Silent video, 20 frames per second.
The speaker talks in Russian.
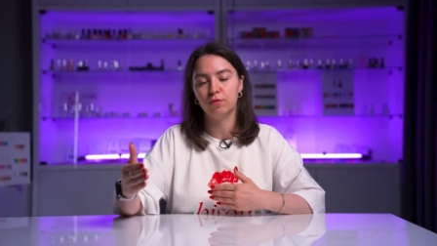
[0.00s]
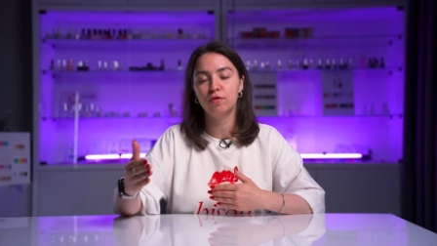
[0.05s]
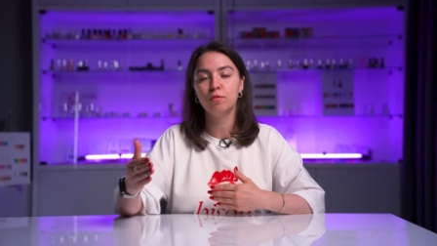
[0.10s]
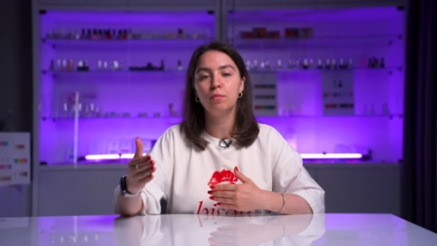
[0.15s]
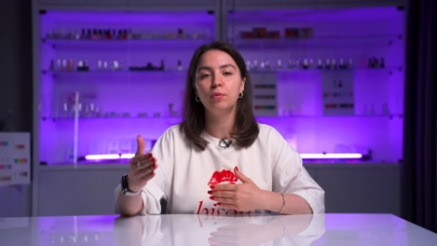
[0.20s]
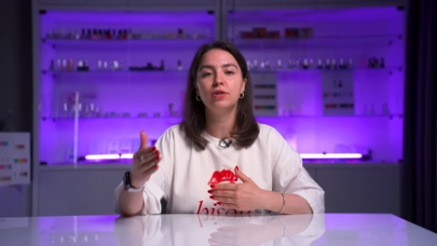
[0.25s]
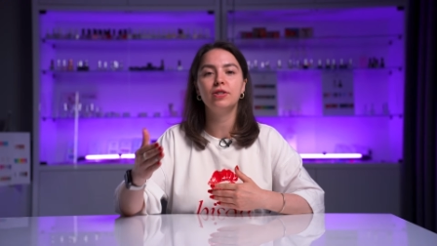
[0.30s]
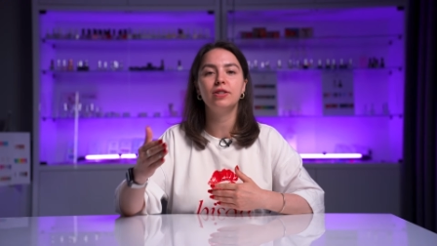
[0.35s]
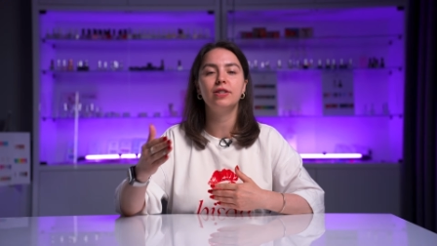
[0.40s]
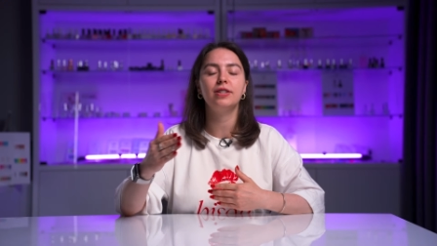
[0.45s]
то
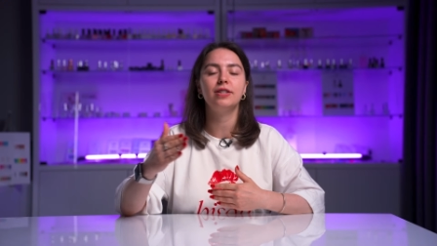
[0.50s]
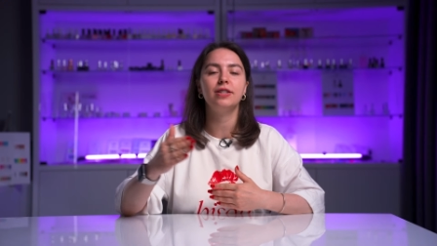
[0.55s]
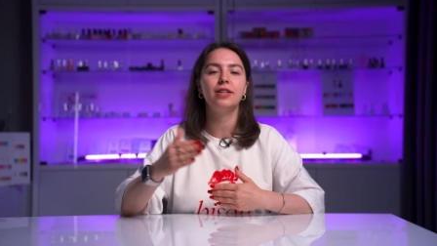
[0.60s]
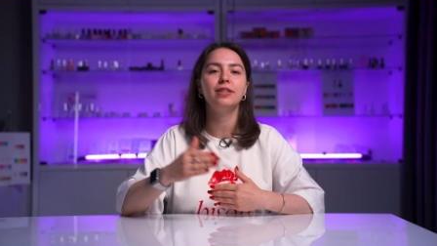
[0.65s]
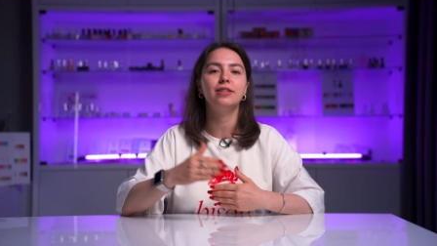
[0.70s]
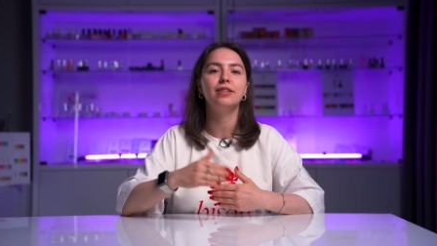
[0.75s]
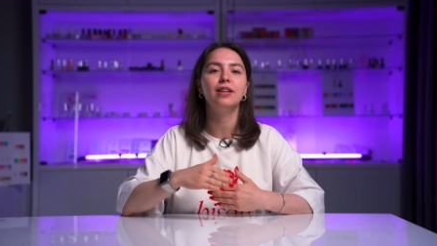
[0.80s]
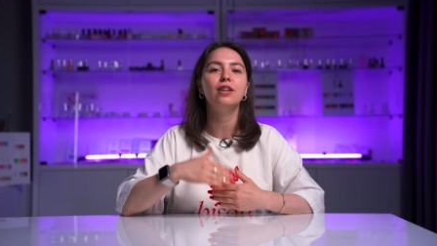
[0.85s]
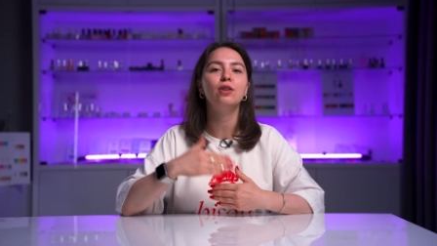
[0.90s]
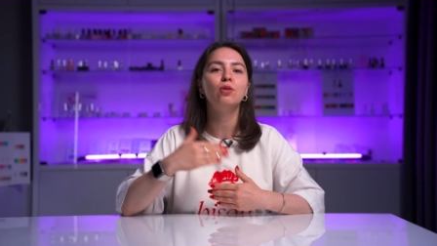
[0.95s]
вы будете
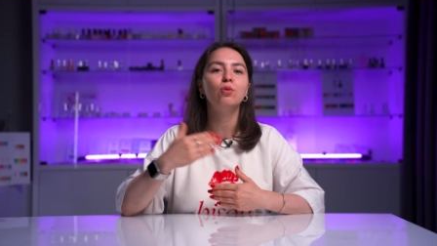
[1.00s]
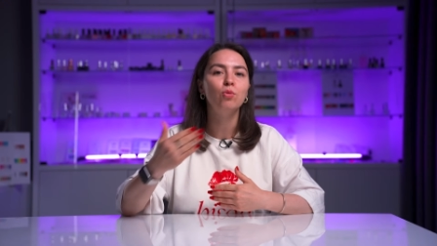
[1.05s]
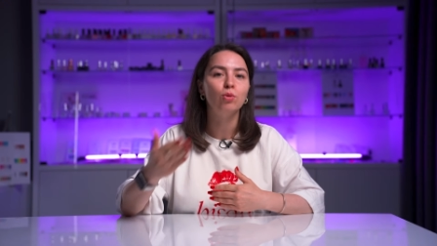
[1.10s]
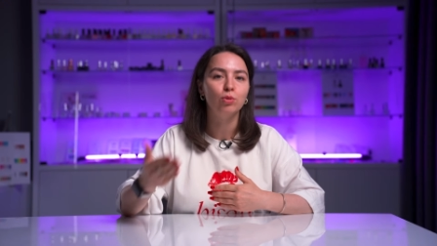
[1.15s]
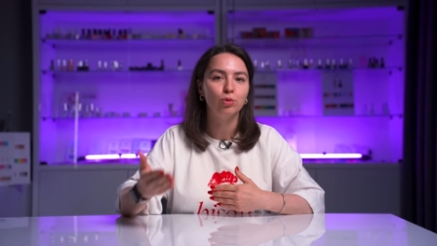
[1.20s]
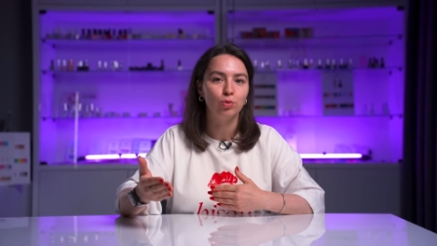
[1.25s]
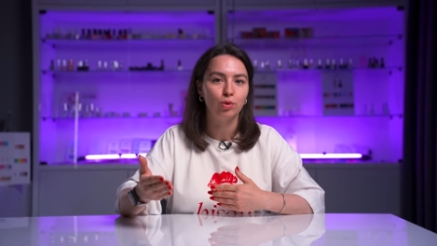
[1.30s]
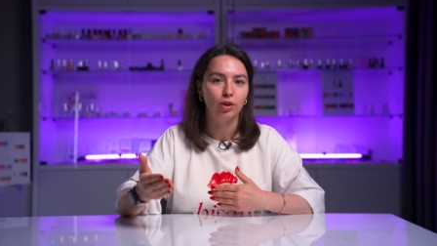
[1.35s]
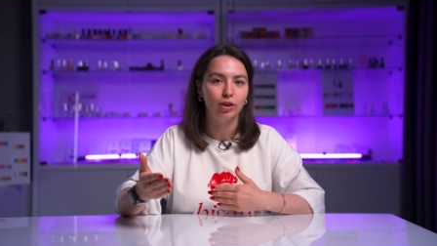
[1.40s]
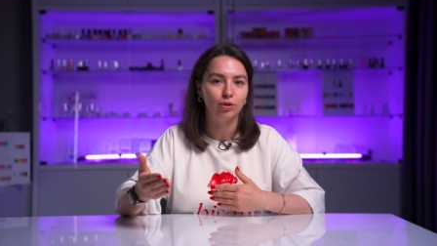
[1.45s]
сидеть
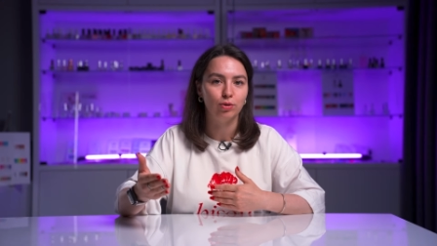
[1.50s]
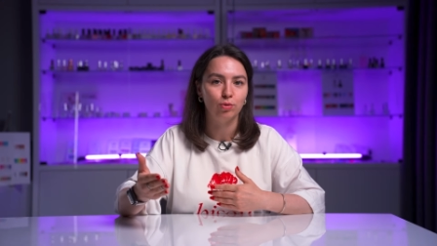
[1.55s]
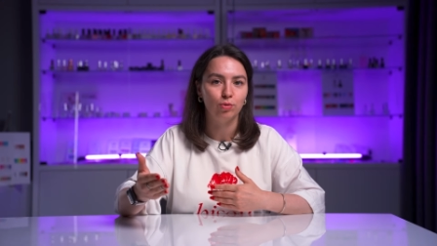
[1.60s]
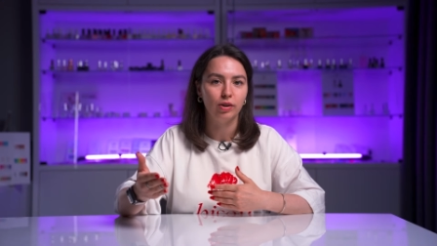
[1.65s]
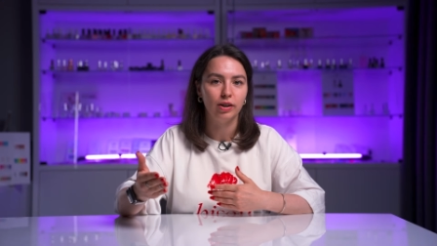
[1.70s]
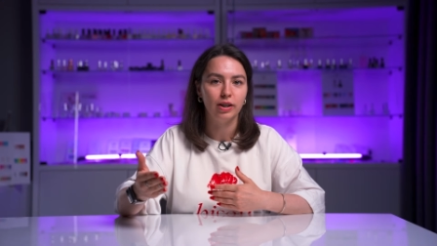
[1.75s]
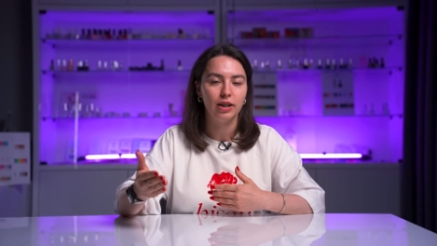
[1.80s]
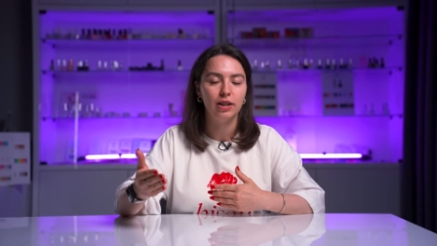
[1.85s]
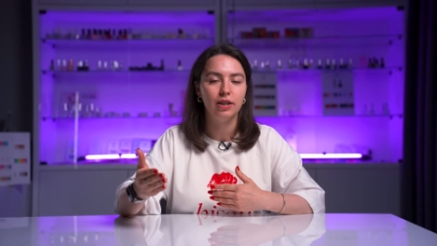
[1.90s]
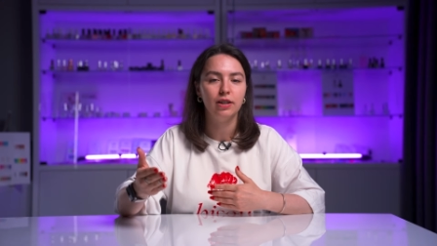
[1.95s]
далеко друг от
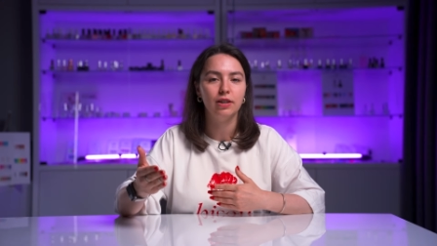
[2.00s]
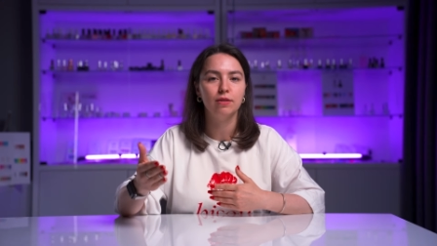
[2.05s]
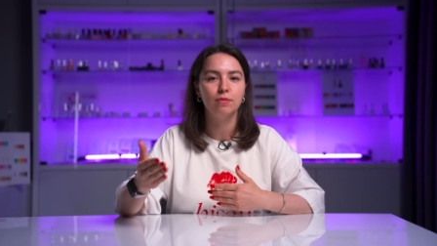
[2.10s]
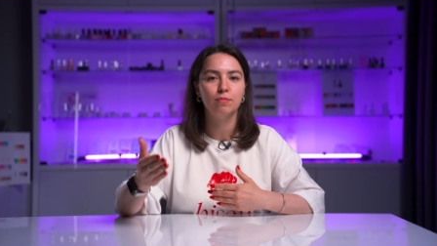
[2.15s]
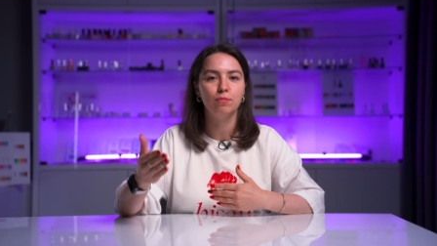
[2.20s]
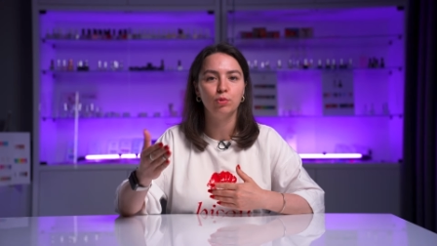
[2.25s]
друга и